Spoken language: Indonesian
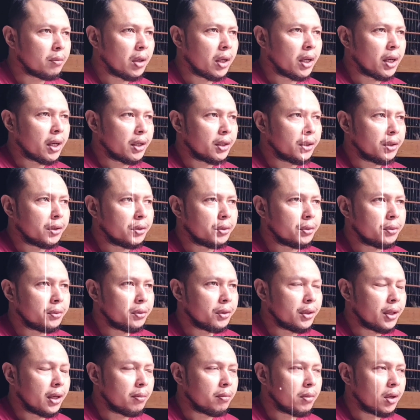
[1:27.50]
kemarin
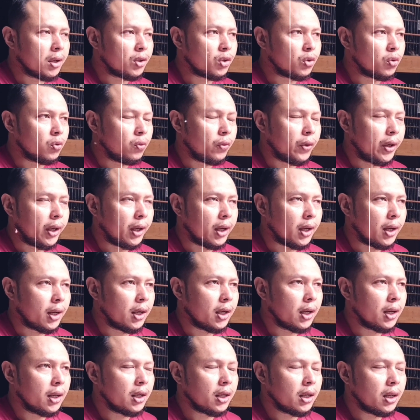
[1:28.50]
itu yang masuk
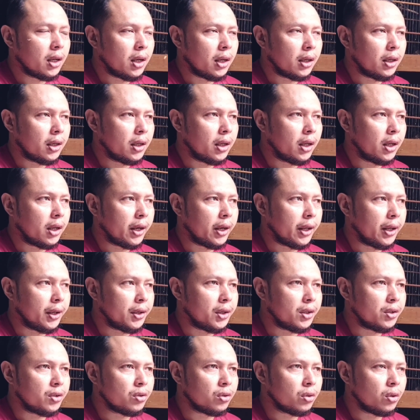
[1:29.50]
WA, ada
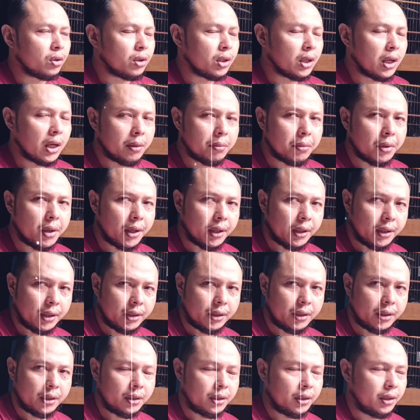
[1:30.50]
ready stock enggak bang
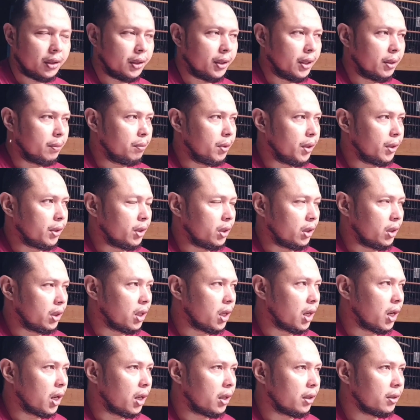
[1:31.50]
katanya gen B3.
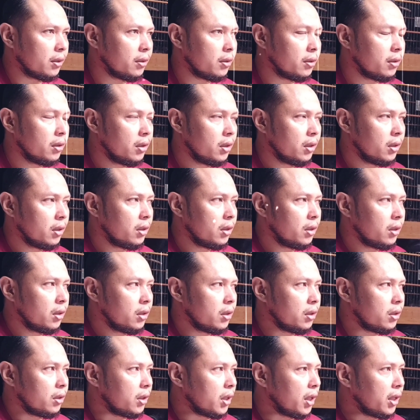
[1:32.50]

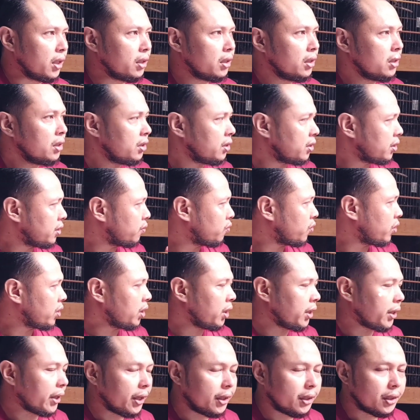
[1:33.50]
Ya ini
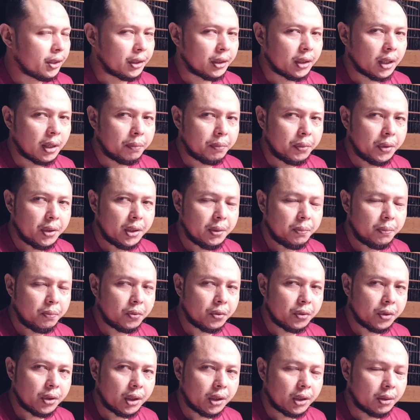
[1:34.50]
semuanya ready, tapi ini
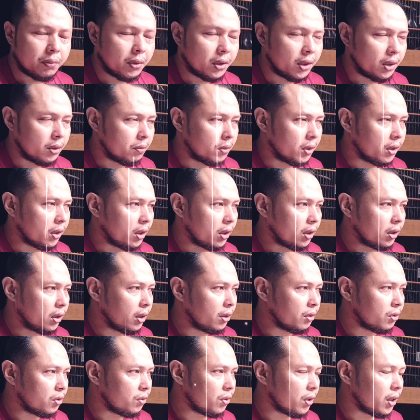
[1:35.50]
punya teman-teman
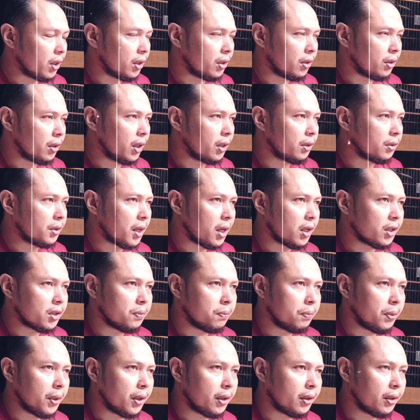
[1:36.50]
kita yang sudah inden
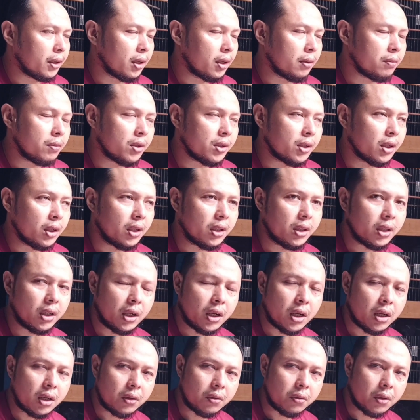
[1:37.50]
transfer, nggak bisa
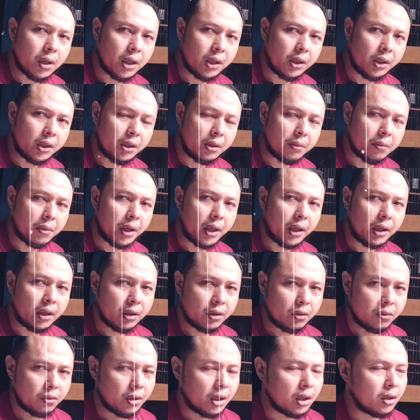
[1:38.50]
kita ganggu lagi,
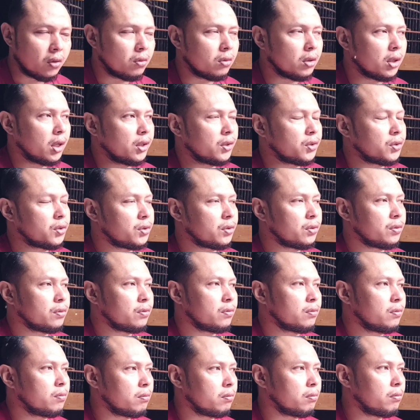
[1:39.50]
mereka sudah lunas.
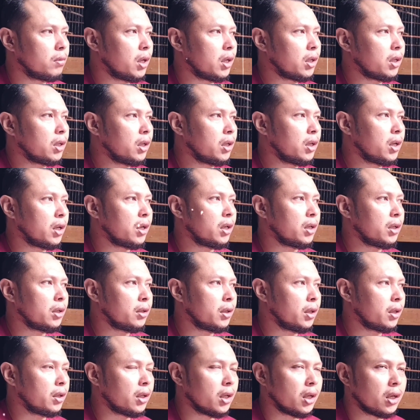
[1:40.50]
Bahkan ada
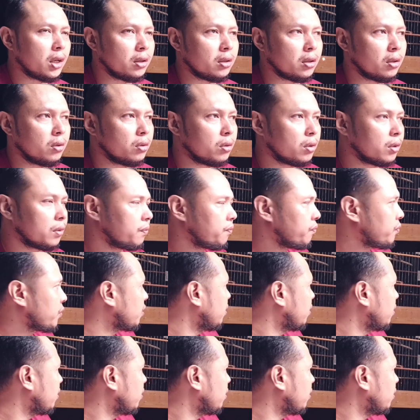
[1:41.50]
inden dari telur